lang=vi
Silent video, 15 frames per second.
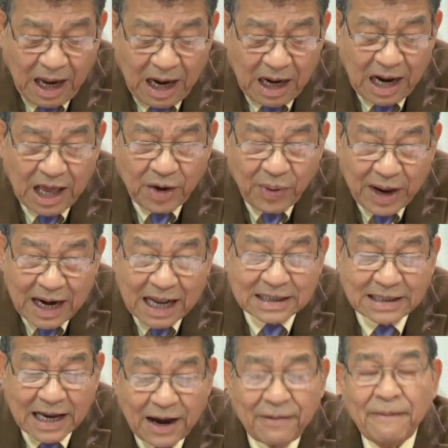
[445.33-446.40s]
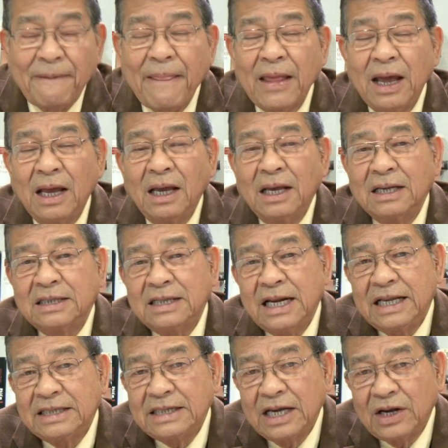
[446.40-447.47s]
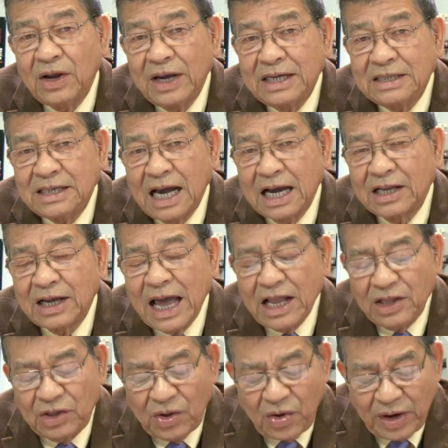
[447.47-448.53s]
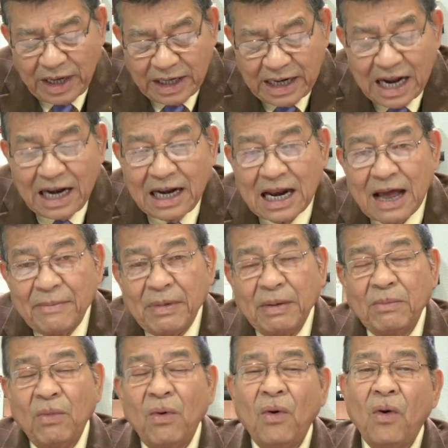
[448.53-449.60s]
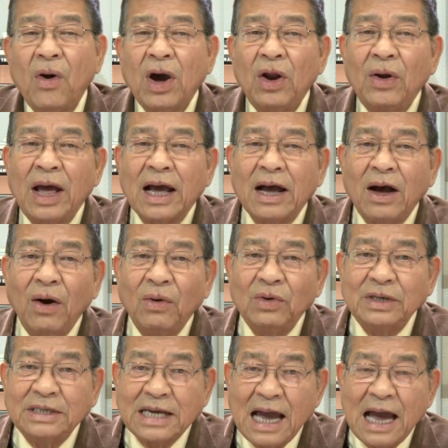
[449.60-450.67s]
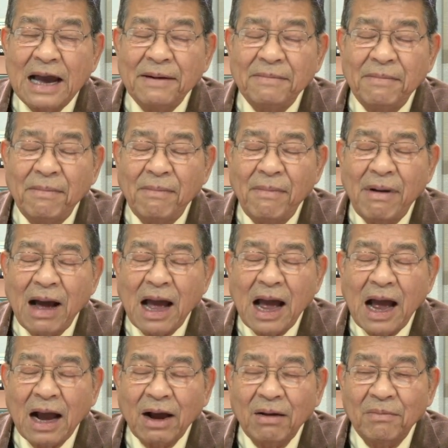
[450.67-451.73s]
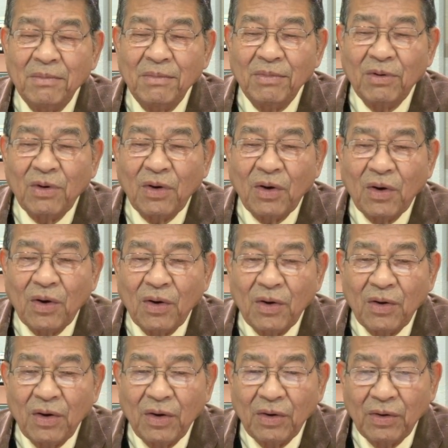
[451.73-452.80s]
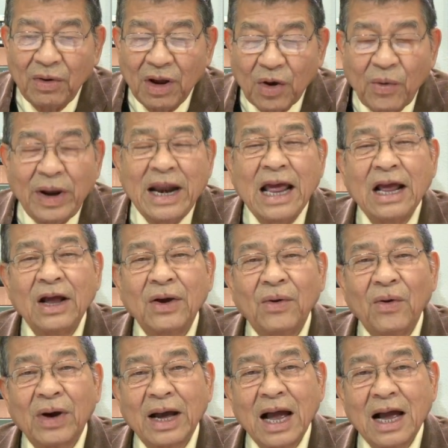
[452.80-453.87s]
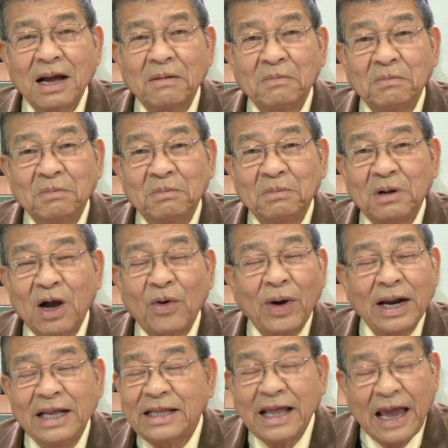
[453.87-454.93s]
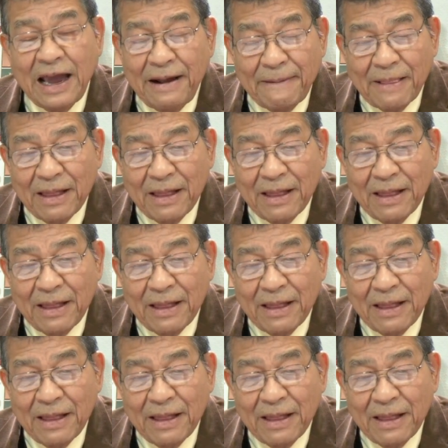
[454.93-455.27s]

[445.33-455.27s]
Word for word: Lời khuyên là sao? CDC nói rằng cách tốt nhất là mình mua các loại khẩu trang mà được quy định của các cơ quan y tế.